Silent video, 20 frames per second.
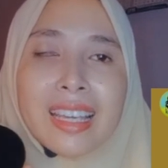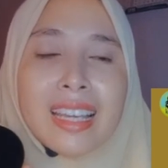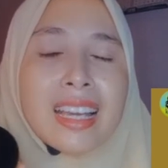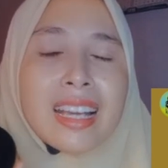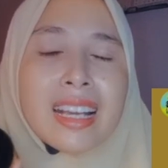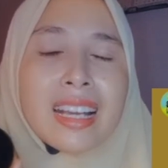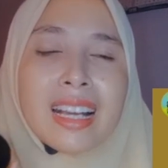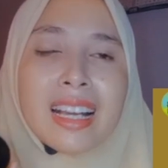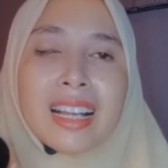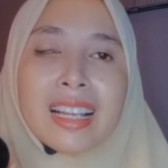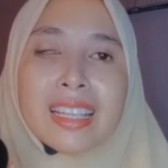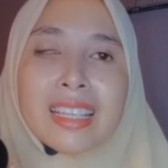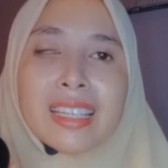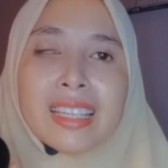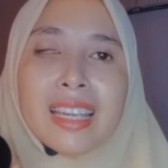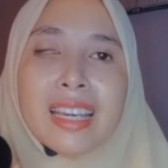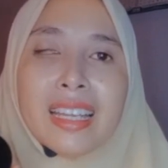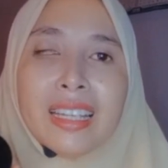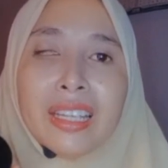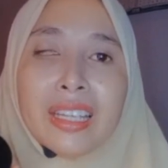
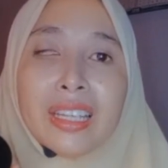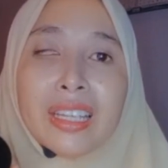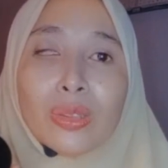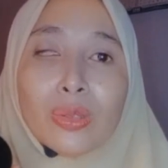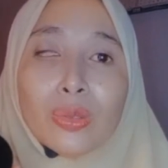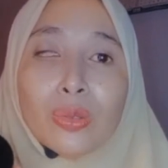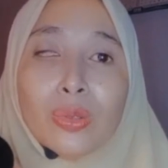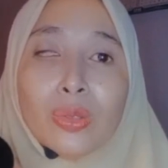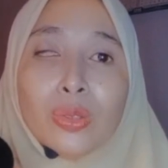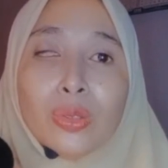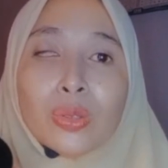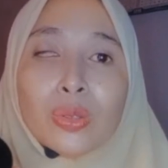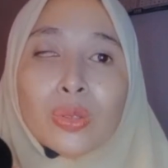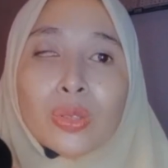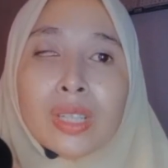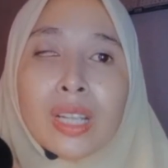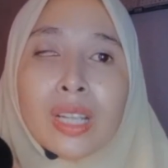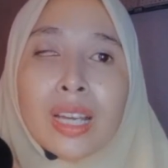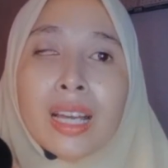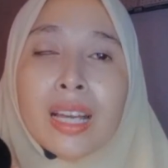kalian itu
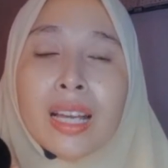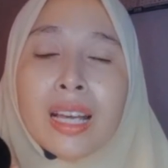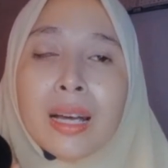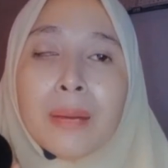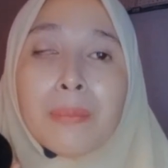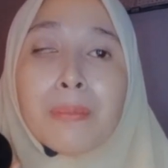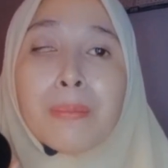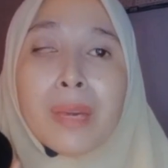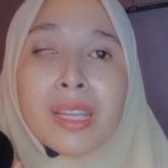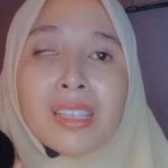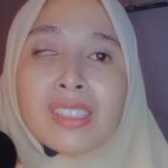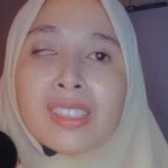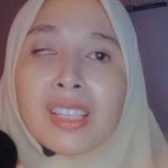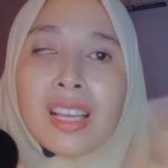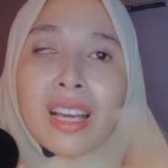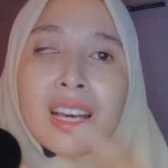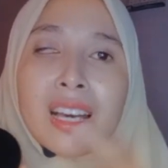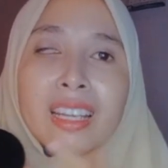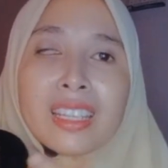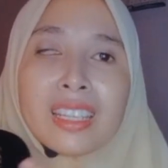sudah emet
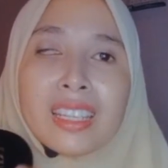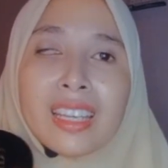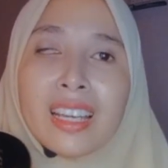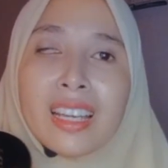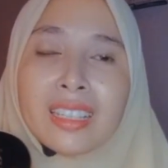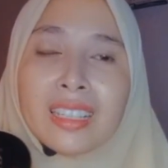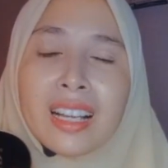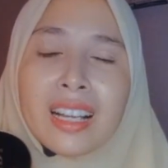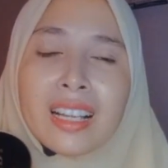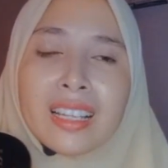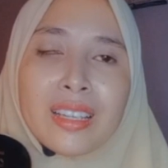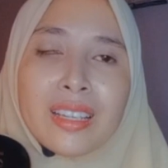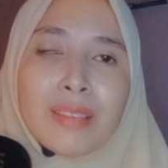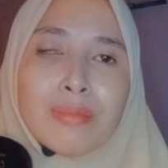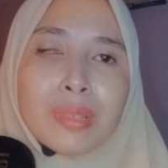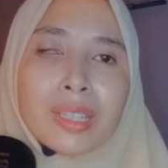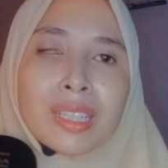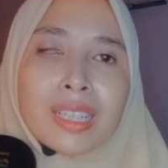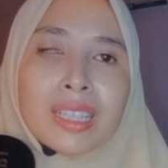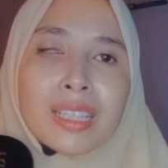seharian kalian
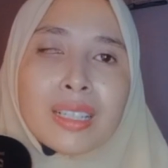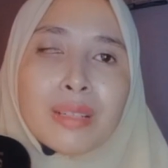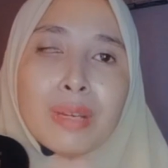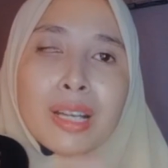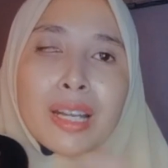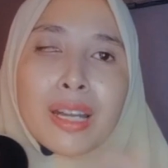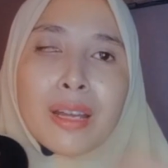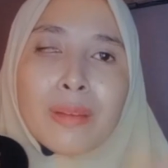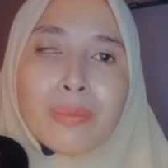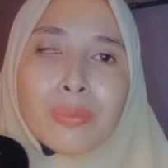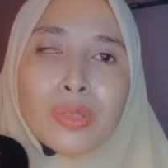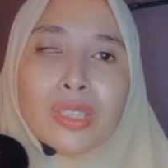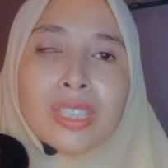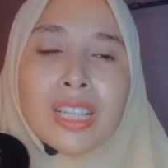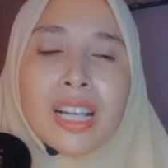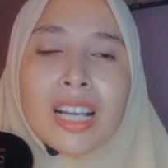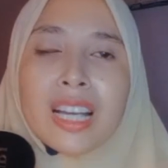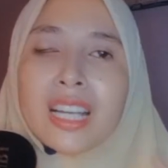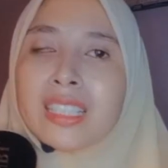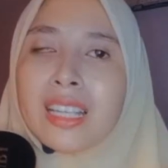pergi kemanapun ke
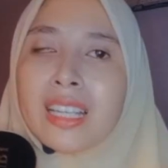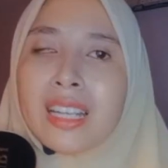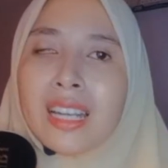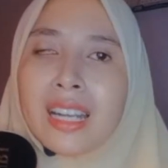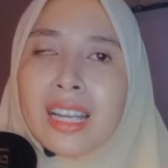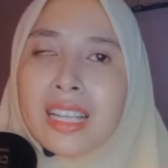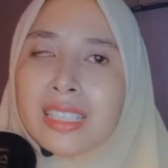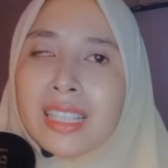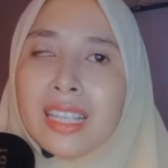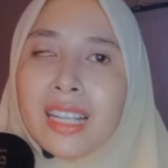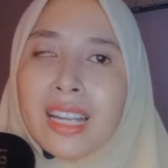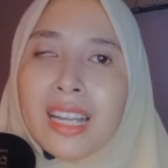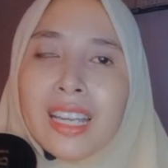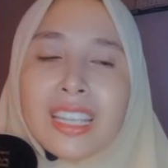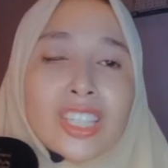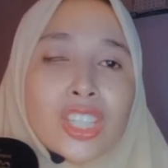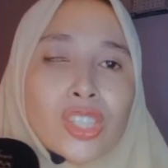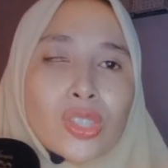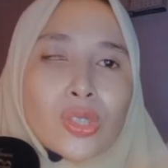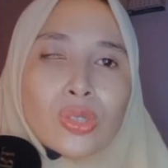acara-acara
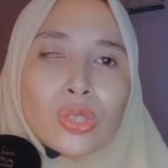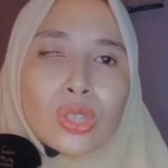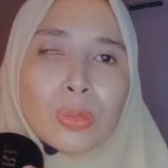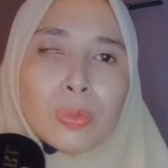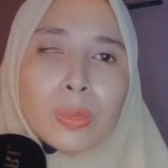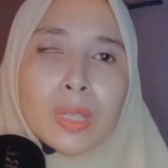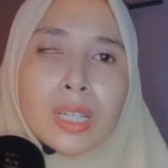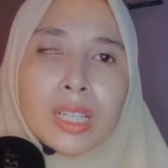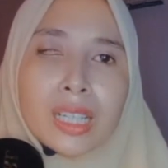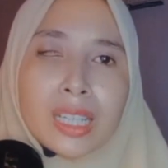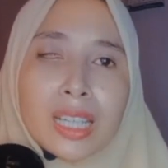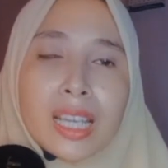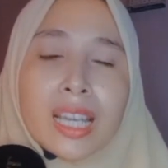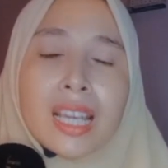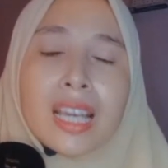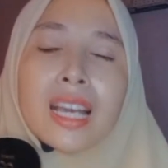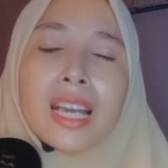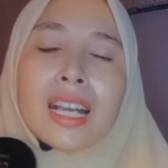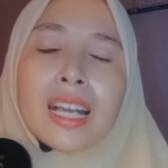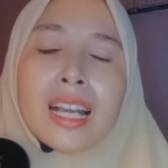ini cocok banget
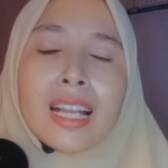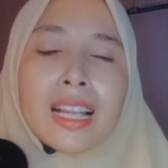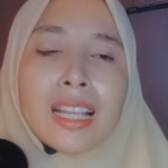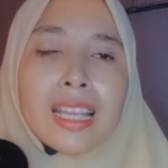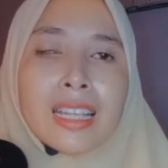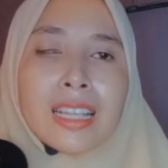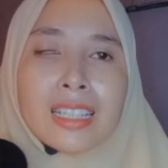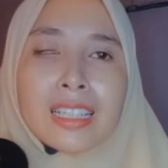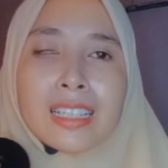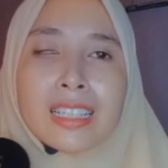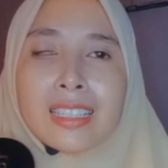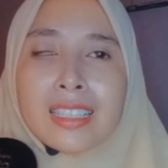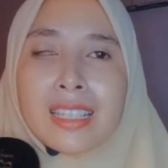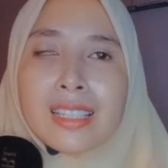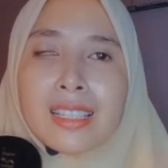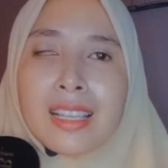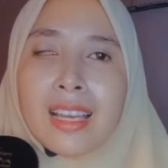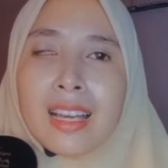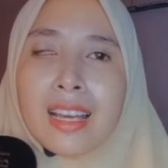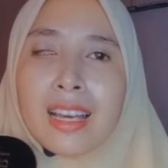kalian kerja
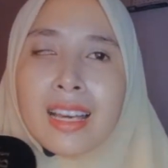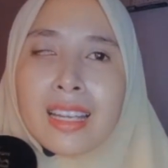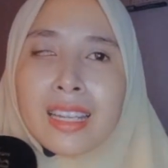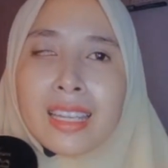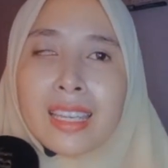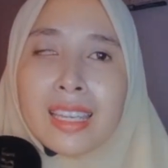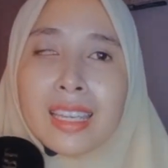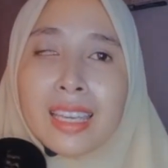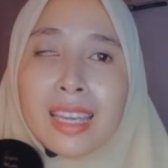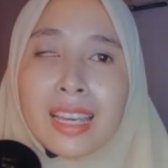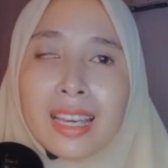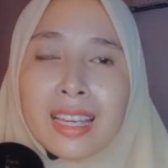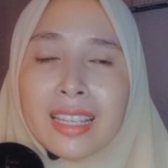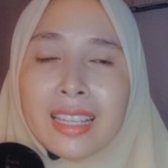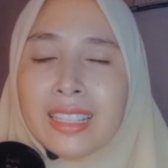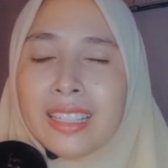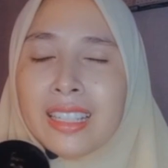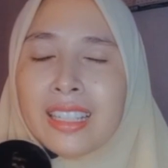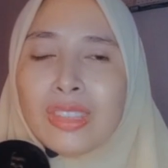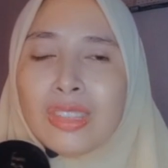
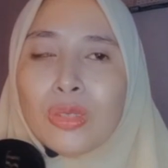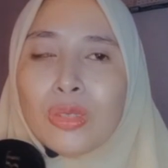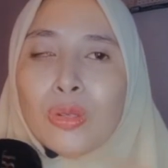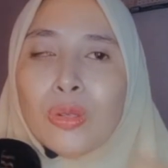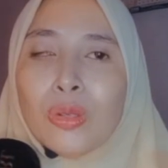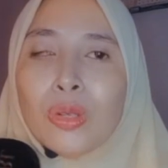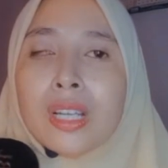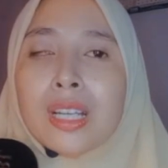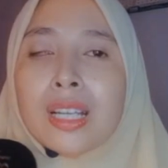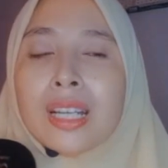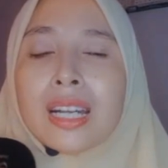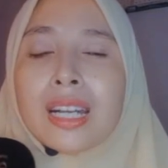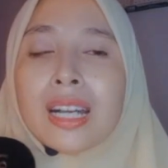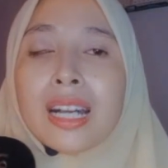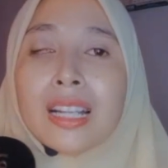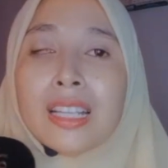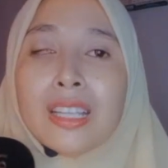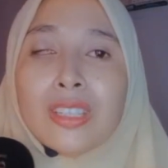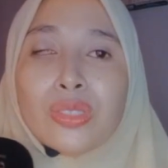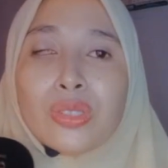seharian itu
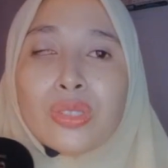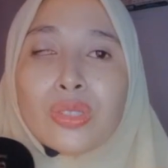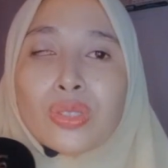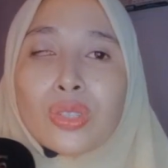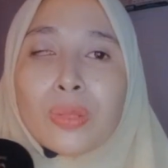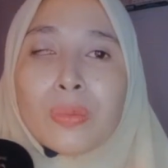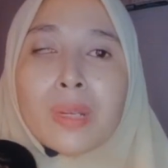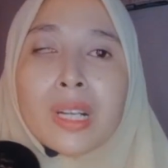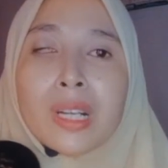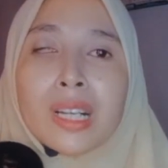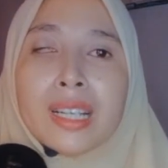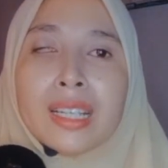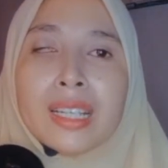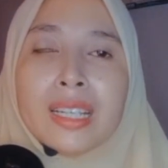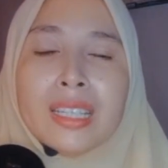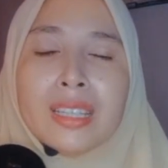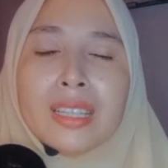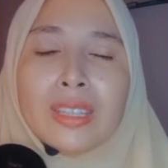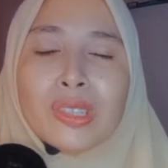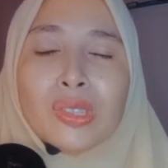kalian cocok
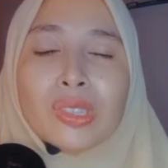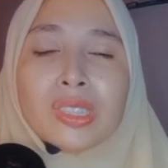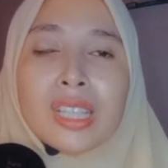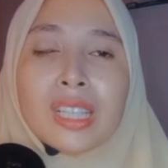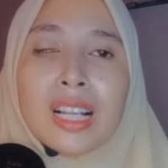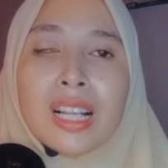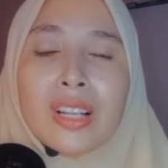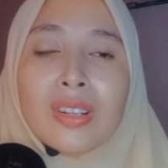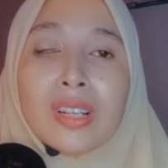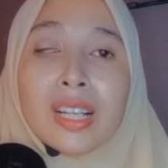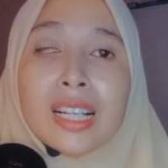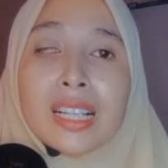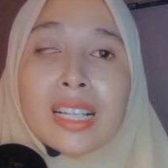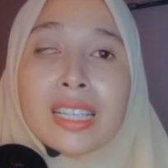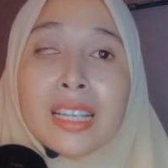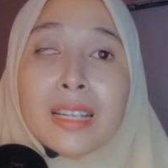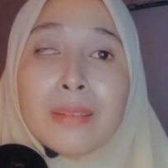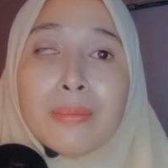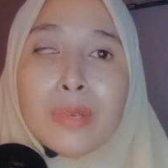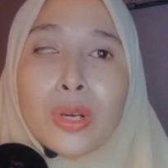banget terus kalau
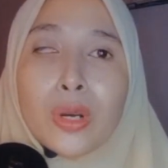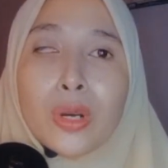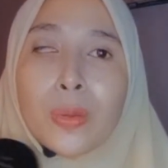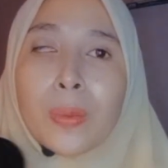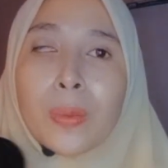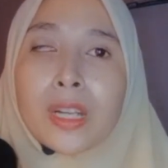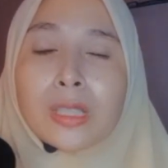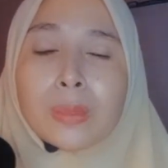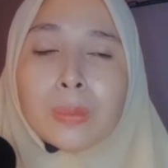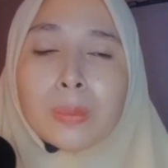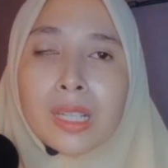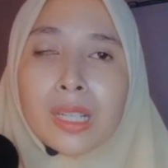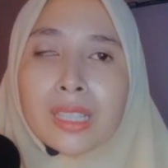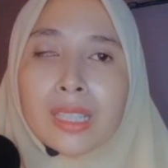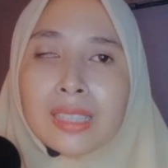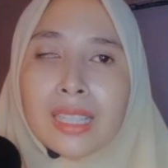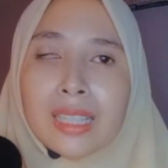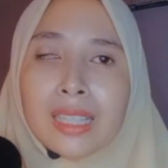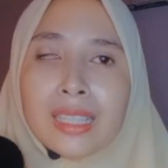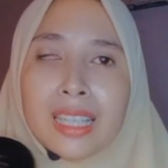kalian mau
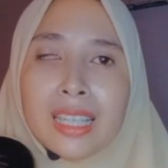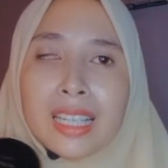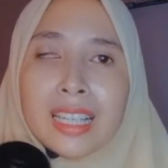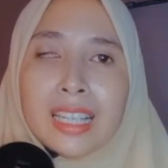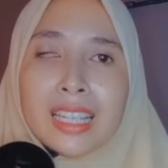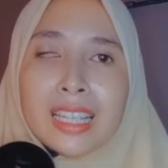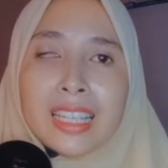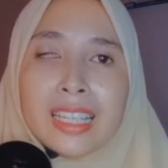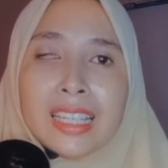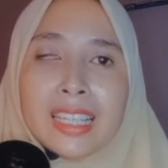panas-panasan nih healing